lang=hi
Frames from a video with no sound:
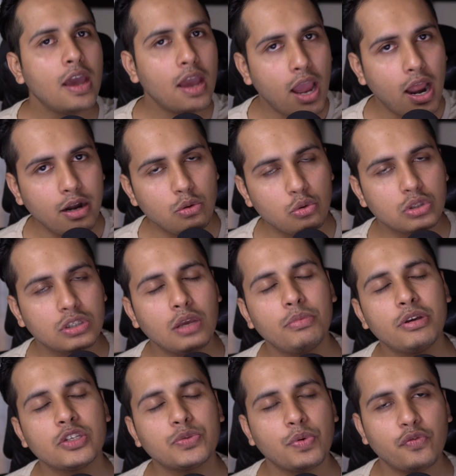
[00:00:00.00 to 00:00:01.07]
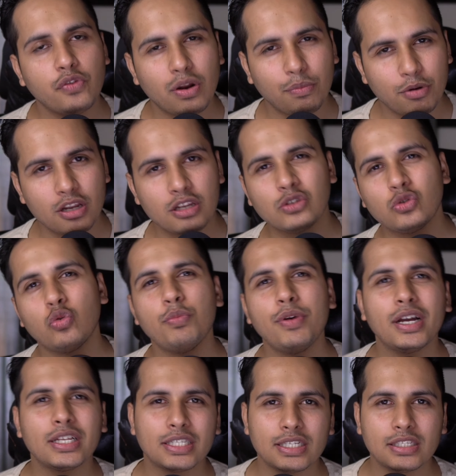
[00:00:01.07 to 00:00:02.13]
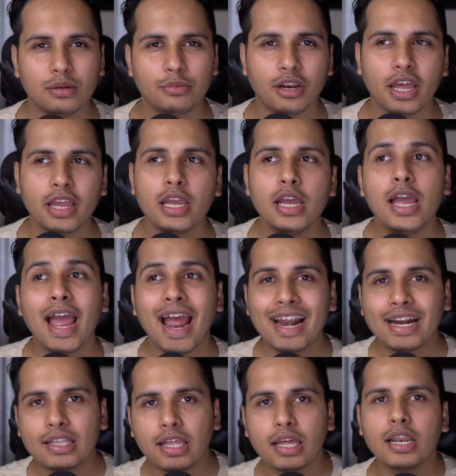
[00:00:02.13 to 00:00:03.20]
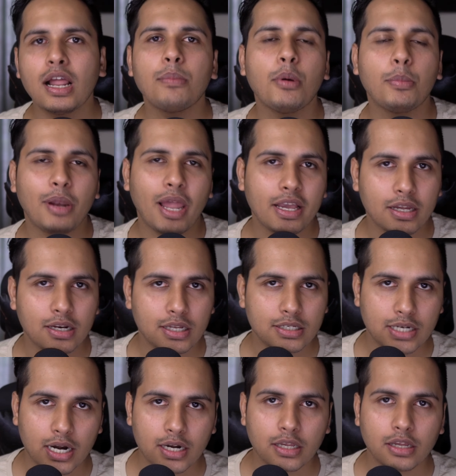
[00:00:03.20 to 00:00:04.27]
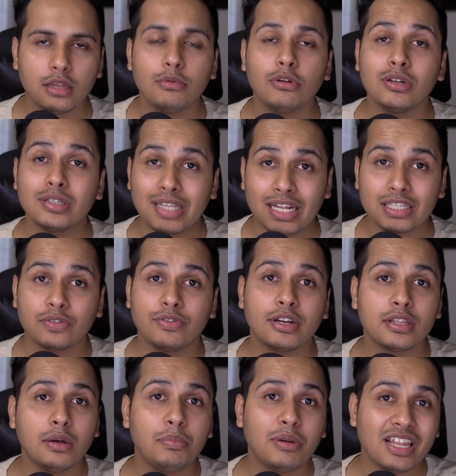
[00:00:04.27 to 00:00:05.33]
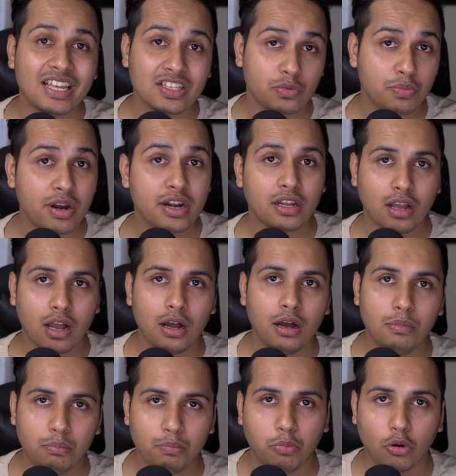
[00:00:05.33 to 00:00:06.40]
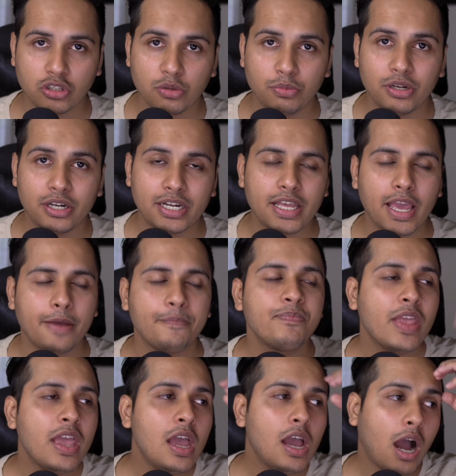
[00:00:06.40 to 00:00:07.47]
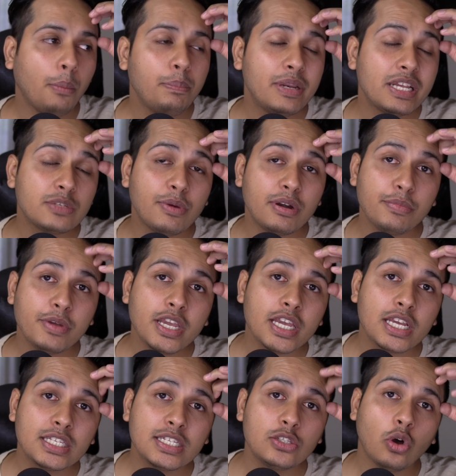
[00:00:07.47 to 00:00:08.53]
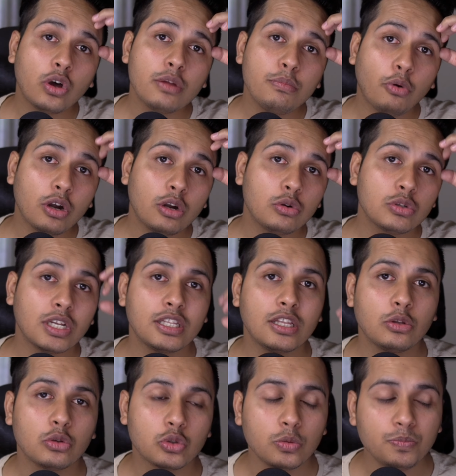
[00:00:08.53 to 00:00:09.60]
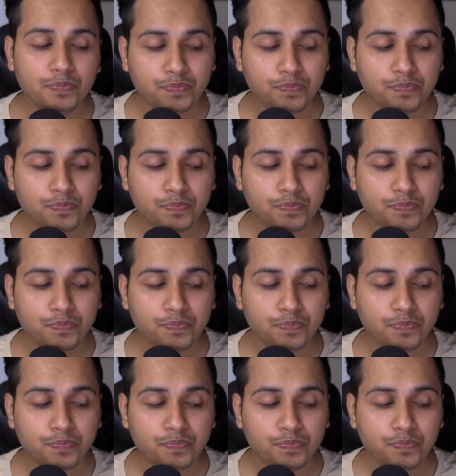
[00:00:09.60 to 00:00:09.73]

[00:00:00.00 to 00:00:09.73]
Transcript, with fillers: एंड उसके बेस पे फिर अपना रिज्यूमे अच्छे से बनाएं एंड देन आप अप्लाई करना स्टार्ट करें बिकॉज दैट्स वेयर द प्लेसमेंट का पॉसिबिलिटी है अब प्लेसमेंट में एक चीज़ और इंपॉर्टेंट हो जाती है दोस्तों